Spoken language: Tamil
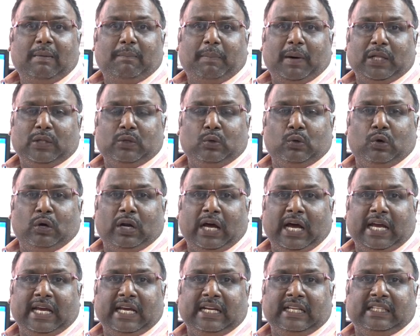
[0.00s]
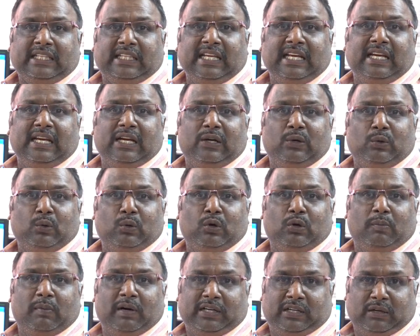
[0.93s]
பதினோராயிரத்தி
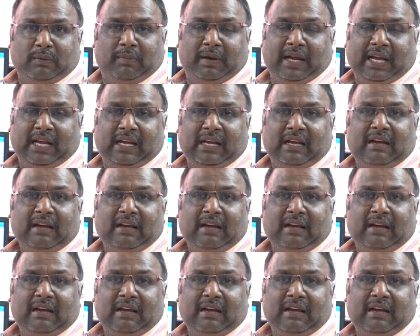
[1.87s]
எண்ணூறு மட்டுமே